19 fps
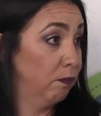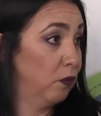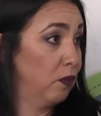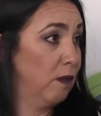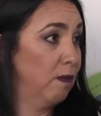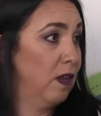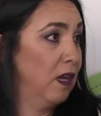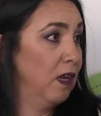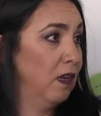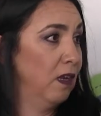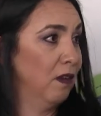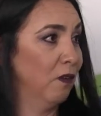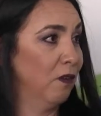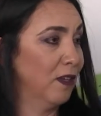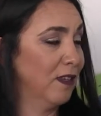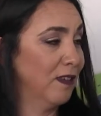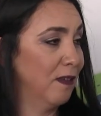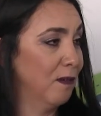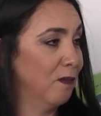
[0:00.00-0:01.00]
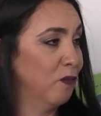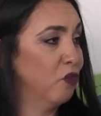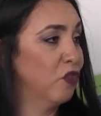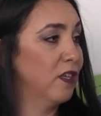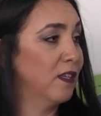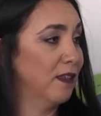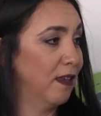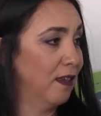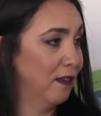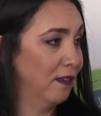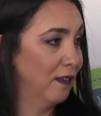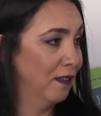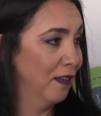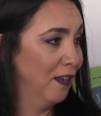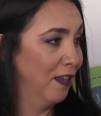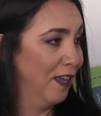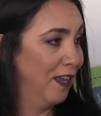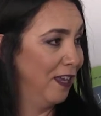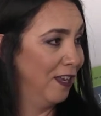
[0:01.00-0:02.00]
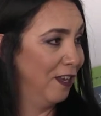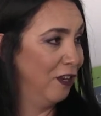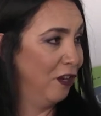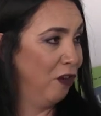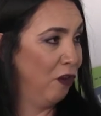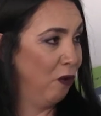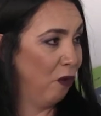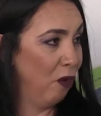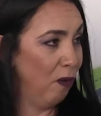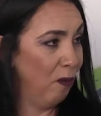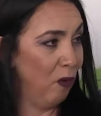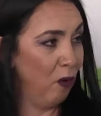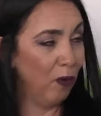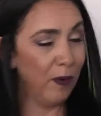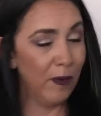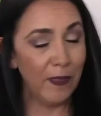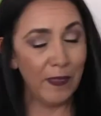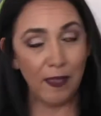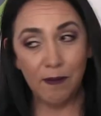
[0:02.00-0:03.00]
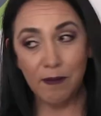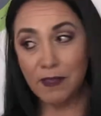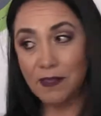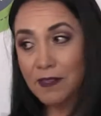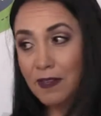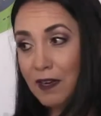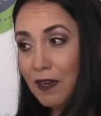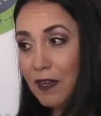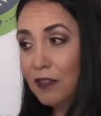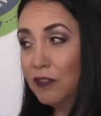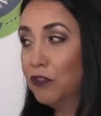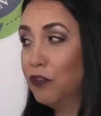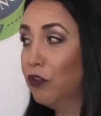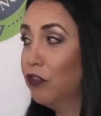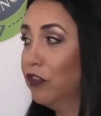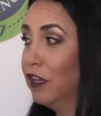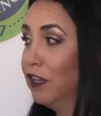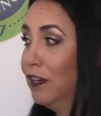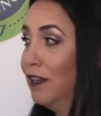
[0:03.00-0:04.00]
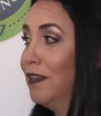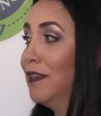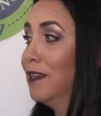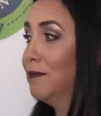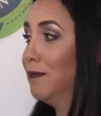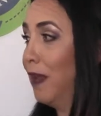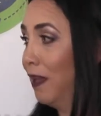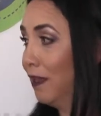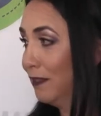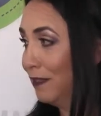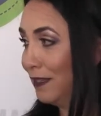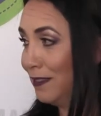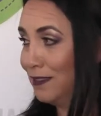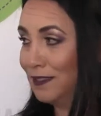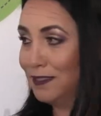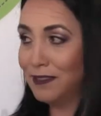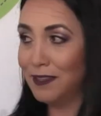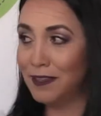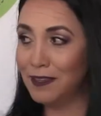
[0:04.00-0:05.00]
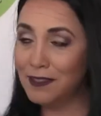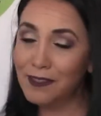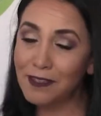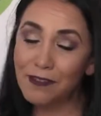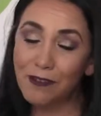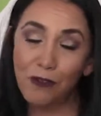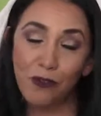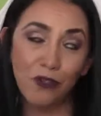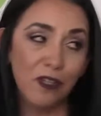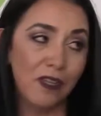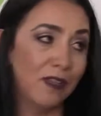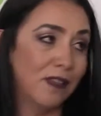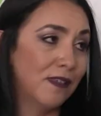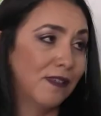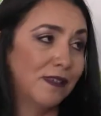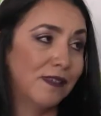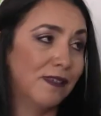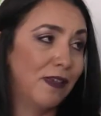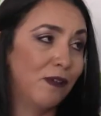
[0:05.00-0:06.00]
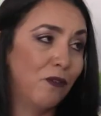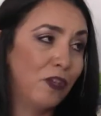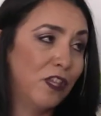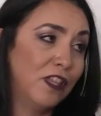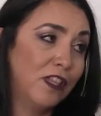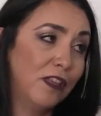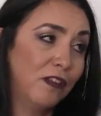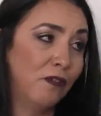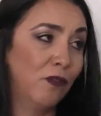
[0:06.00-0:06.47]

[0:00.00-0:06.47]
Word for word: saber pues, lo que sabemos hacer. No como lo comentaba hace rato de grillas baratas. estas cosas ahorita